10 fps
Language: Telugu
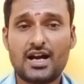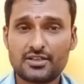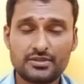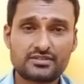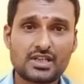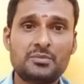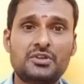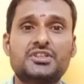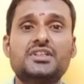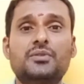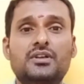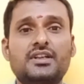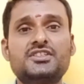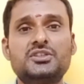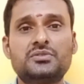ఆరో స్థానంలో శని
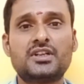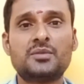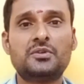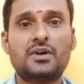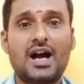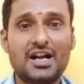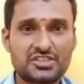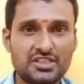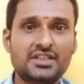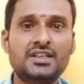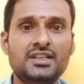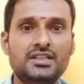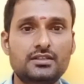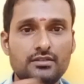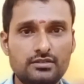ఒక్కరించి ఉండడము ఆ శనిని
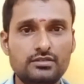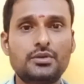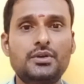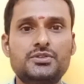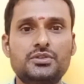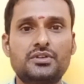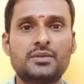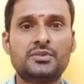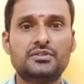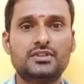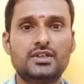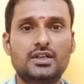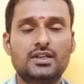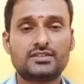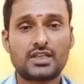సూర్యుడు చూడడము
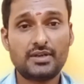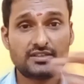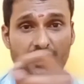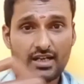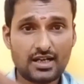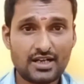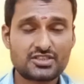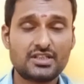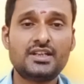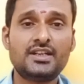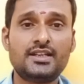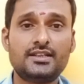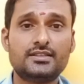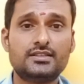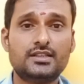తర్వాత ఆ శనిని
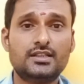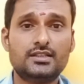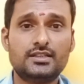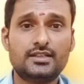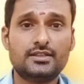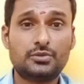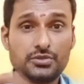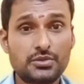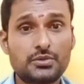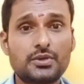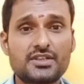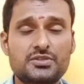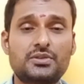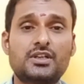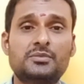కుజుడు కూడా
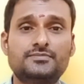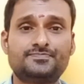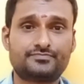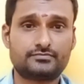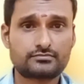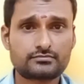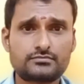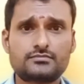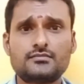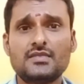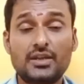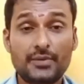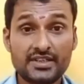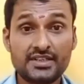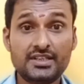చూడడము
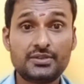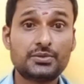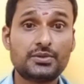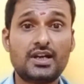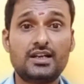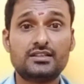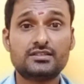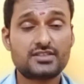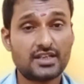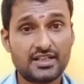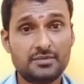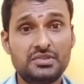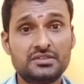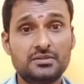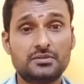ఇవన్నీ కూడా చాలా
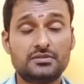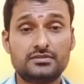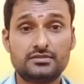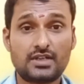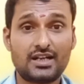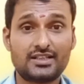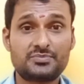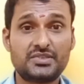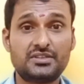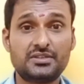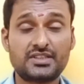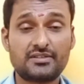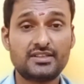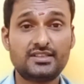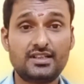ఇబ్బందులు ఆగస్ట్ పదిహేడు
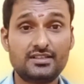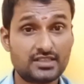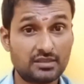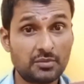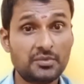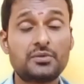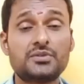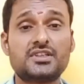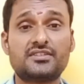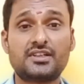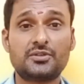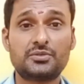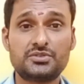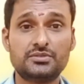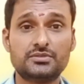తర్వాత జన్మంలోకి వచ్చేస్తాడు
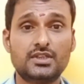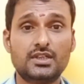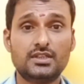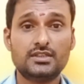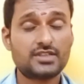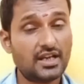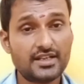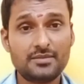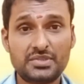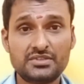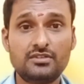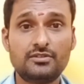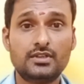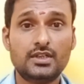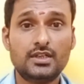కుజుడు చాలా ఇబ్బందులు